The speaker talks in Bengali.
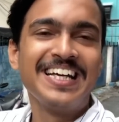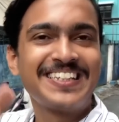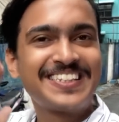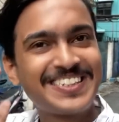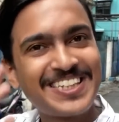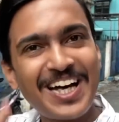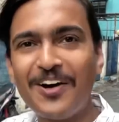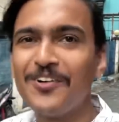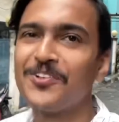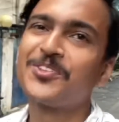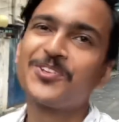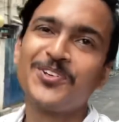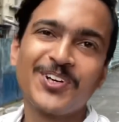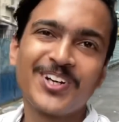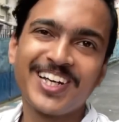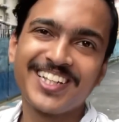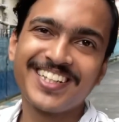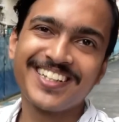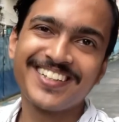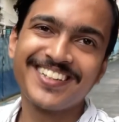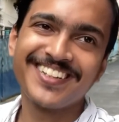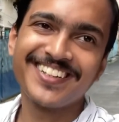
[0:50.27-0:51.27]
সাউথ
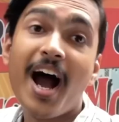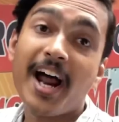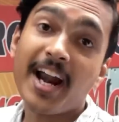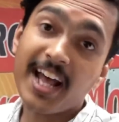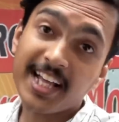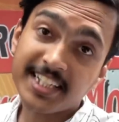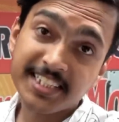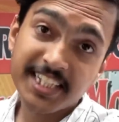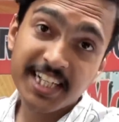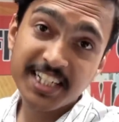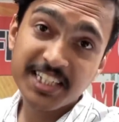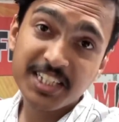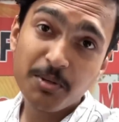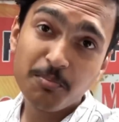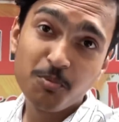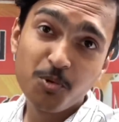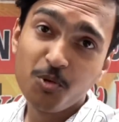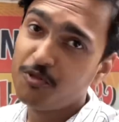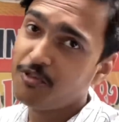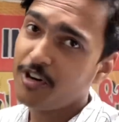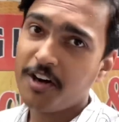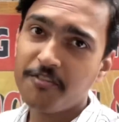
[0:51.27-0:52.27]
কলকাতাতে আর আজকের যে
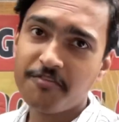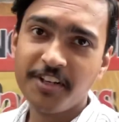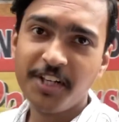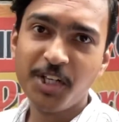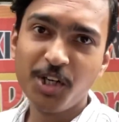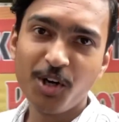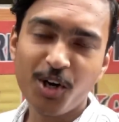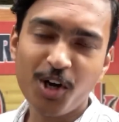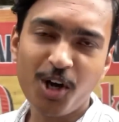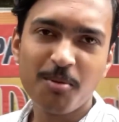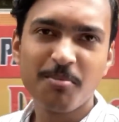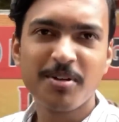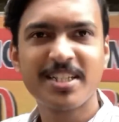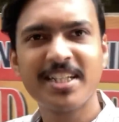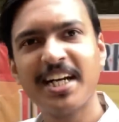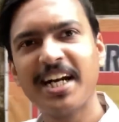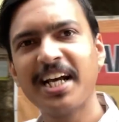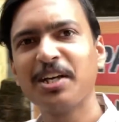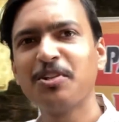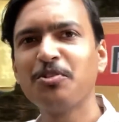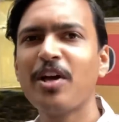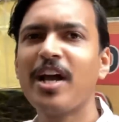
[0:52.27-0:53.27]
বুফের ভিডিওটা হবে
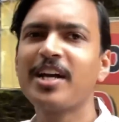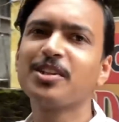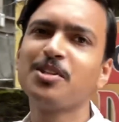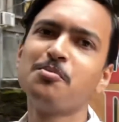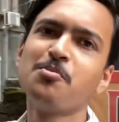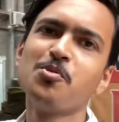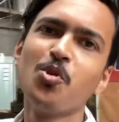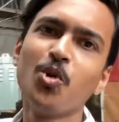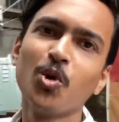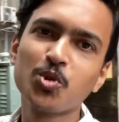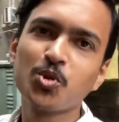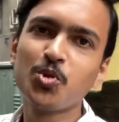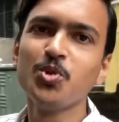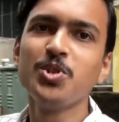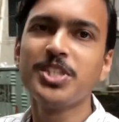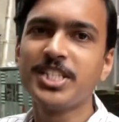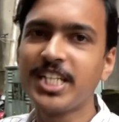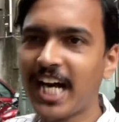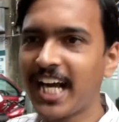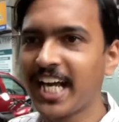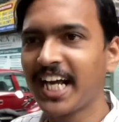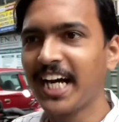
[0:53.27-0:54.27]
সেটা কিন্তু একদম নতুন
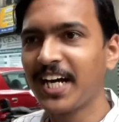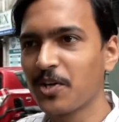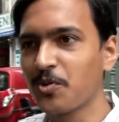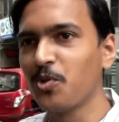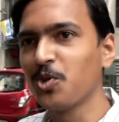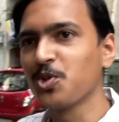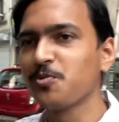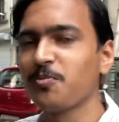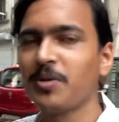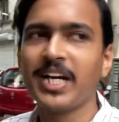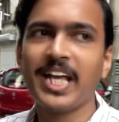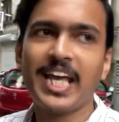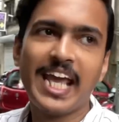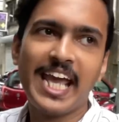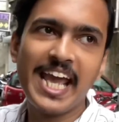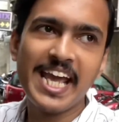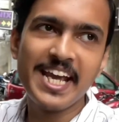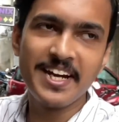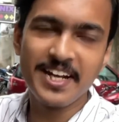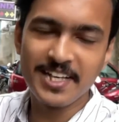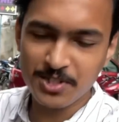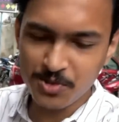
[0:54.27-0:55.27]
জায়গার খোঁজ মানে
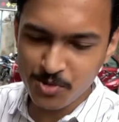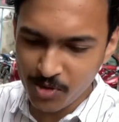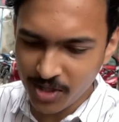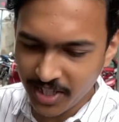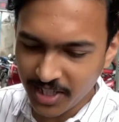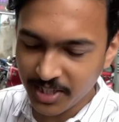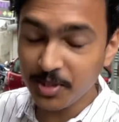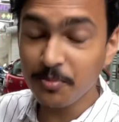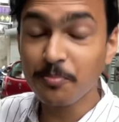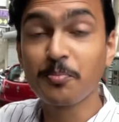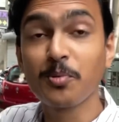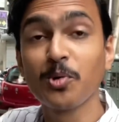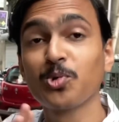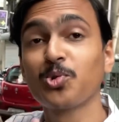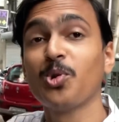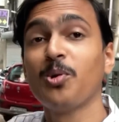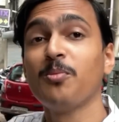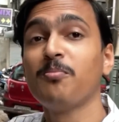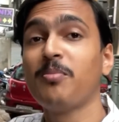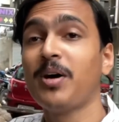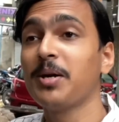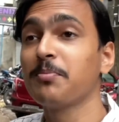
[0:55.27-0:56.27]
এই রেস্টুরেন্টটাতে
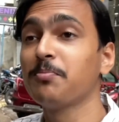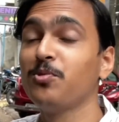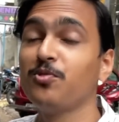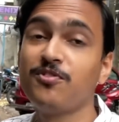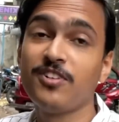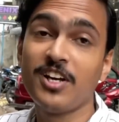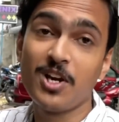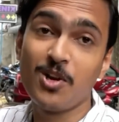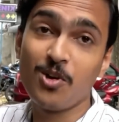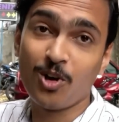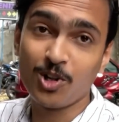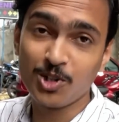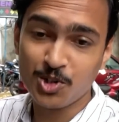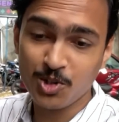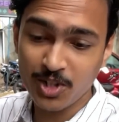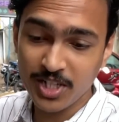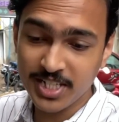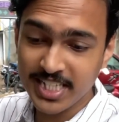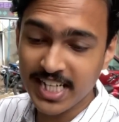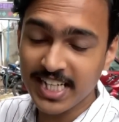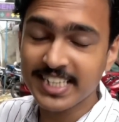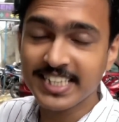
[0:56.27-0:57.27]
প্রথমবার বুফে লঞ্চ
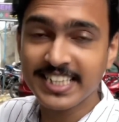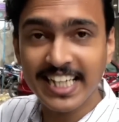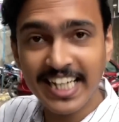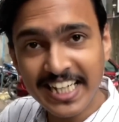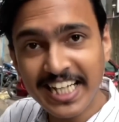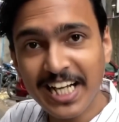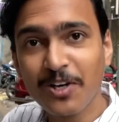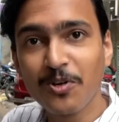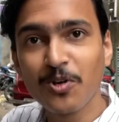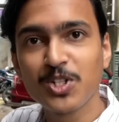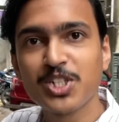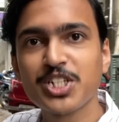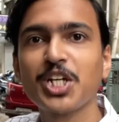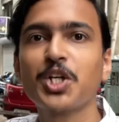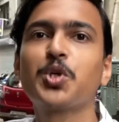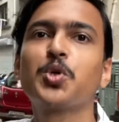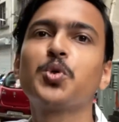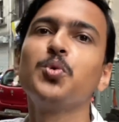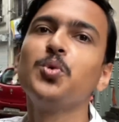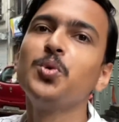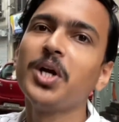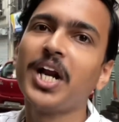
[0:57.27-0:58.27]
হয়েছে আর সেটা হচ্ছে
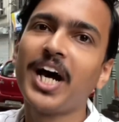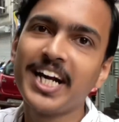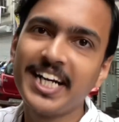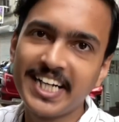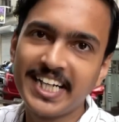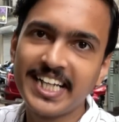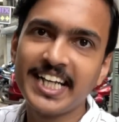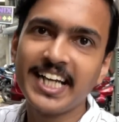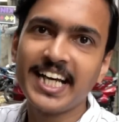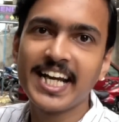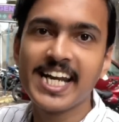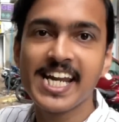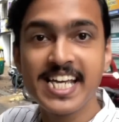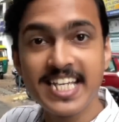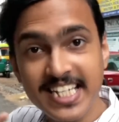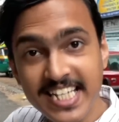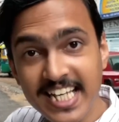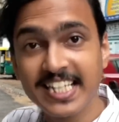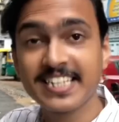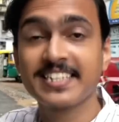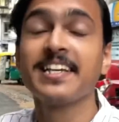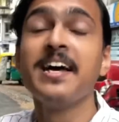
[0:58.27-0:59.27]
টু নাইনটি নাইনে
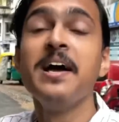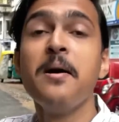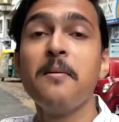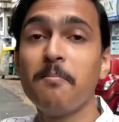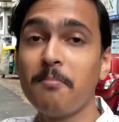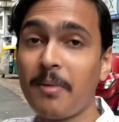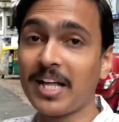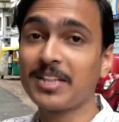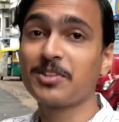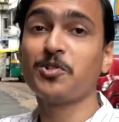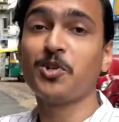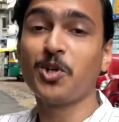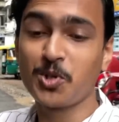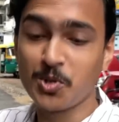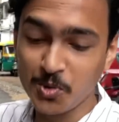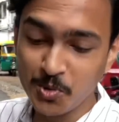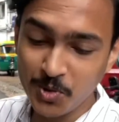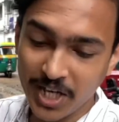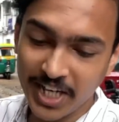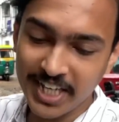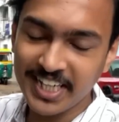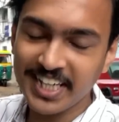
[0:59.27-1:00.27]
ইয়েস মাত্র টু
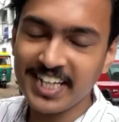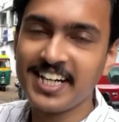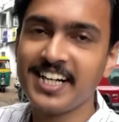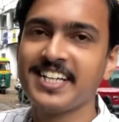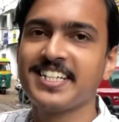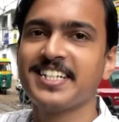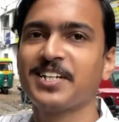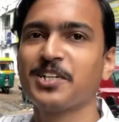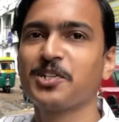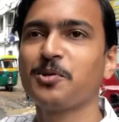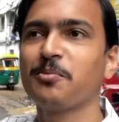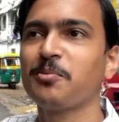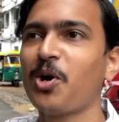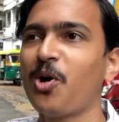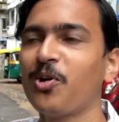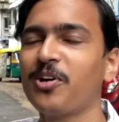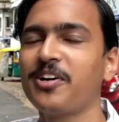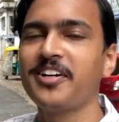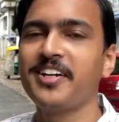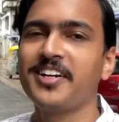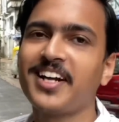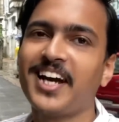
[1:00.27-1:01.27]
নাইনটি যেটা তোমরা
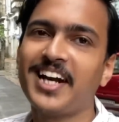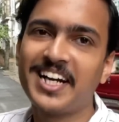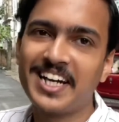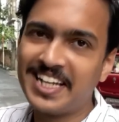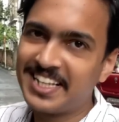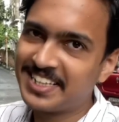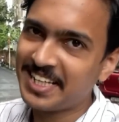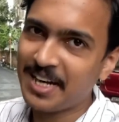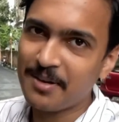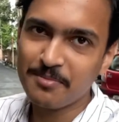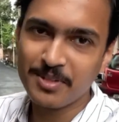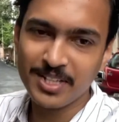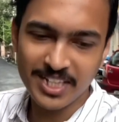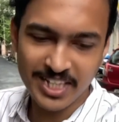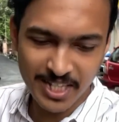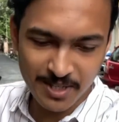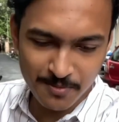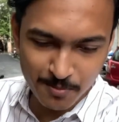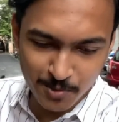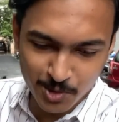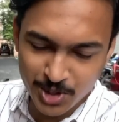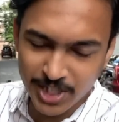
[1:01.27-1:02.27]
অলরেডি টাইটেল আর থামনেল থেকে
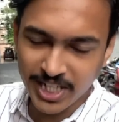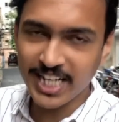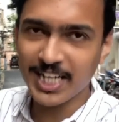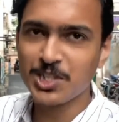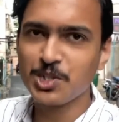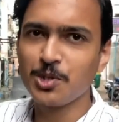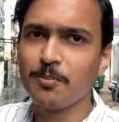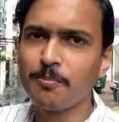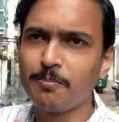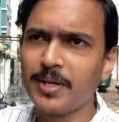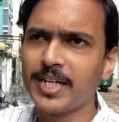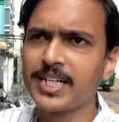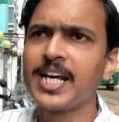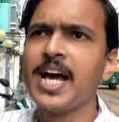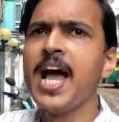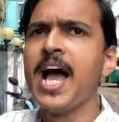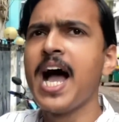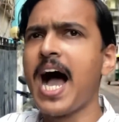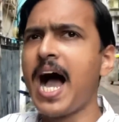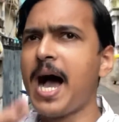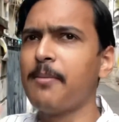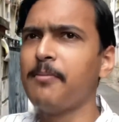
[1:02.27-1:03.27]
বুঝে গেছো বাট
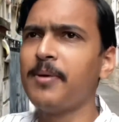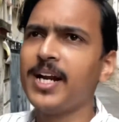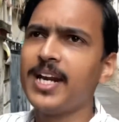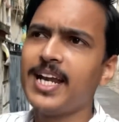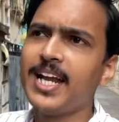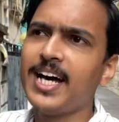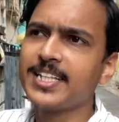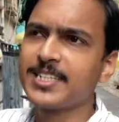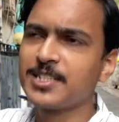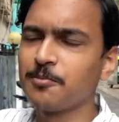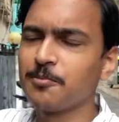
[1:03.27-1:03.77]
আমার লাস্ট